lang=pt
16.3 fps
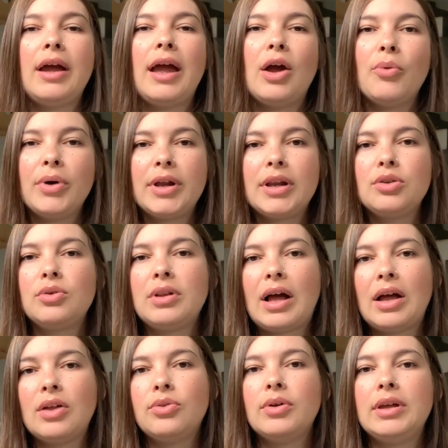É um
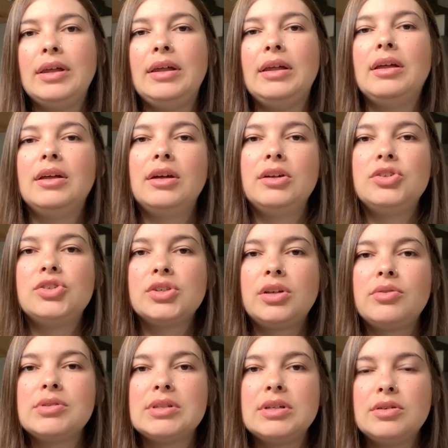granulado aí de
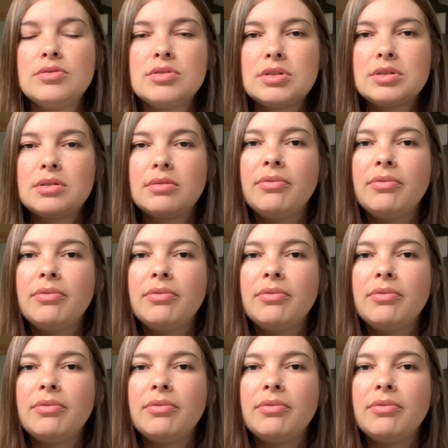grãozinhos